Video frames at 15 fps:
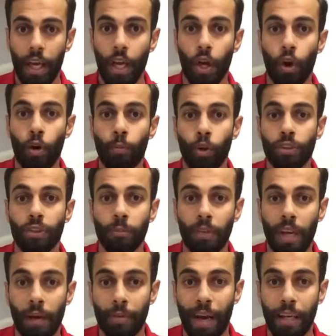اللي هو معظم
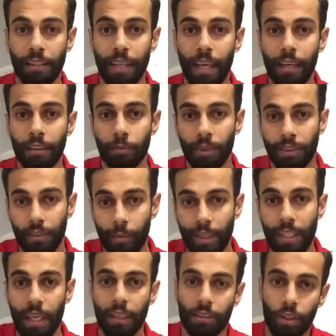الابحاث قالت من
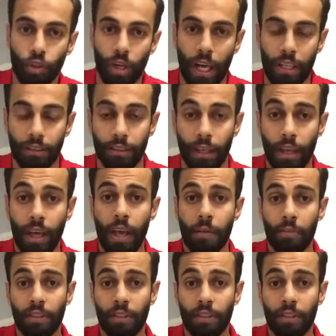8 ل 12 عده